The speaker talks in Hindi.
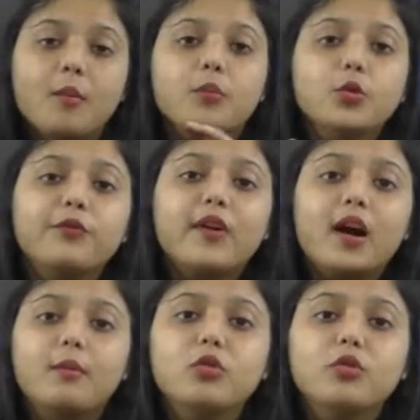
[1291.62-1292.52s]
मूफा
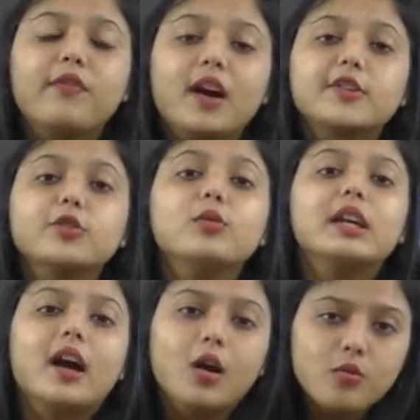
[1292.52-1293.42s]
मूफा क्यों
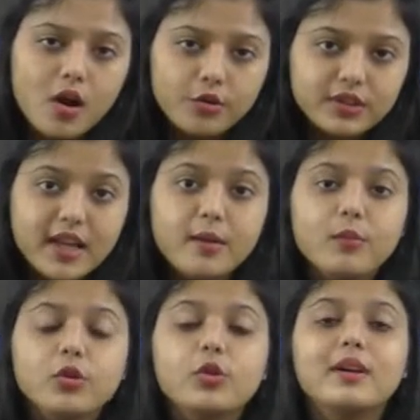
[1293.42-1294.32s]
लिखा हुआ होता है
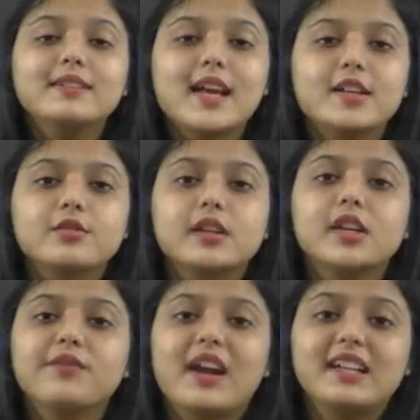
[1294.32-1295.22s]
मोनो
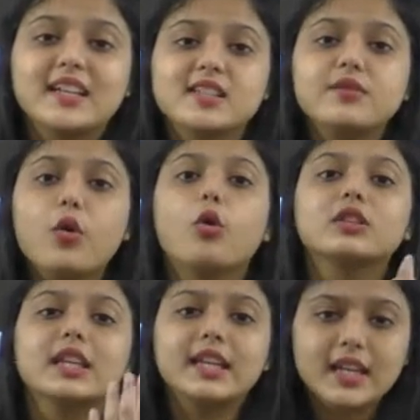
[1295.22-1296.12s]
अनसेचुरेटेड फैटी एसिड वो
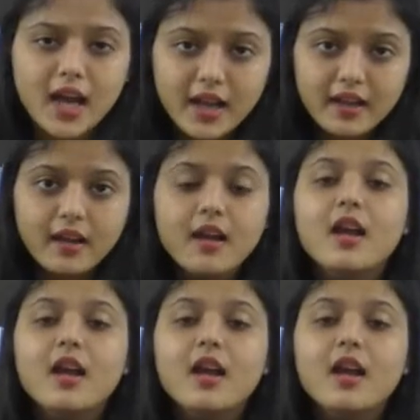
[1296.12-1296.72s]
होते क्या हैं